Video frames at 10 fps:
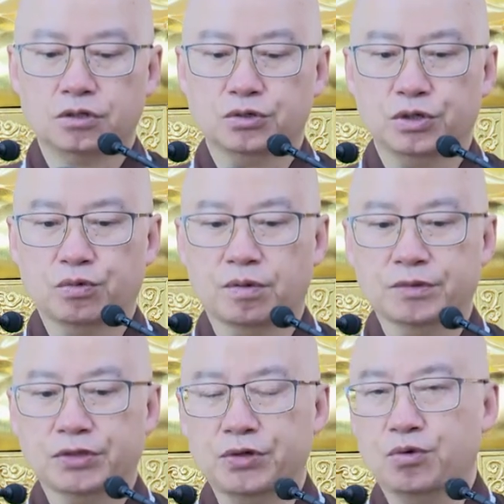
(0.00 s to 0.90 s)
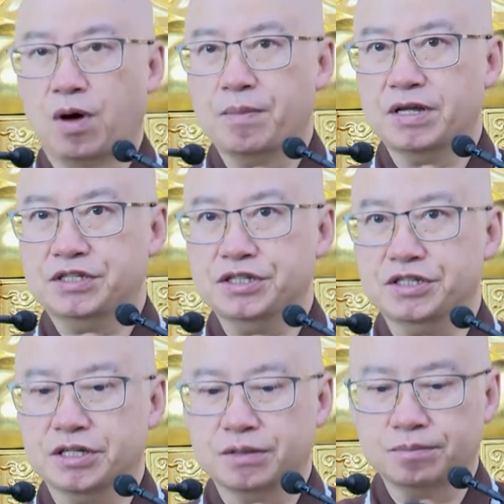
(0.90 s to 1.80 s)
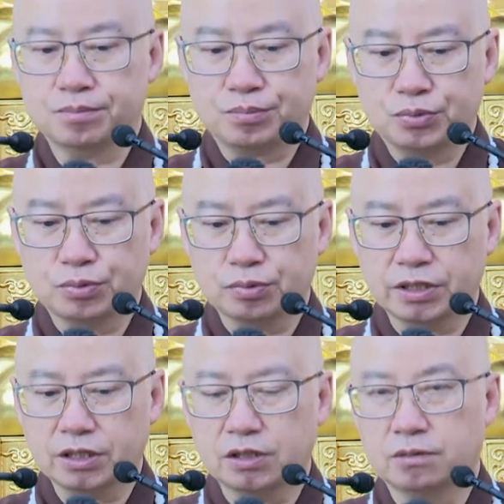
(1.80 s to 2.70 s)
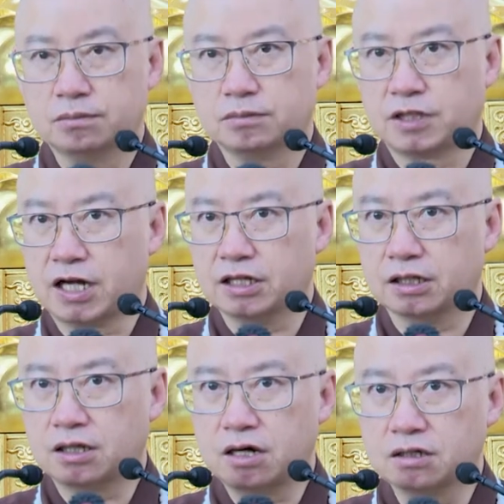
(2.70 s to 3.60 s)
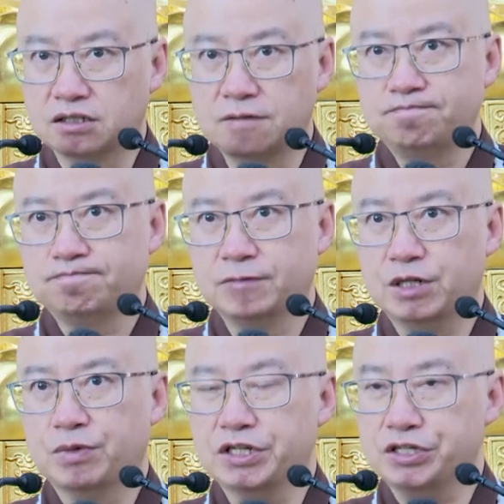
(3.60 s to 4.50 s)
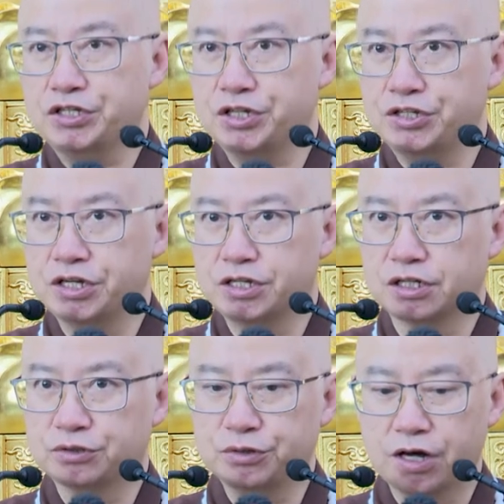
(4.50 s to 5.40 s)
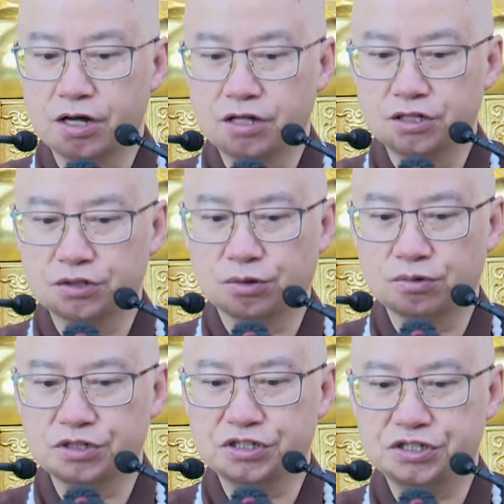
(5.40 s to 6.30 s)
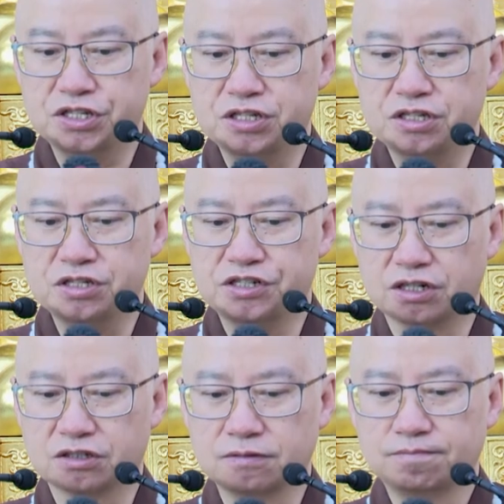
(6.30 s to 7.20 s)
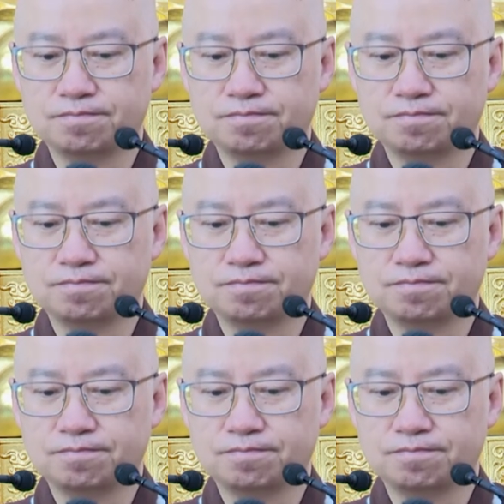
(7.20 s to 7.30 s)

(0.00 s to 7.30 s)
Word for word: 所以我们对于外面境界呢，不能够太当真，因为一切现象全是从心想生。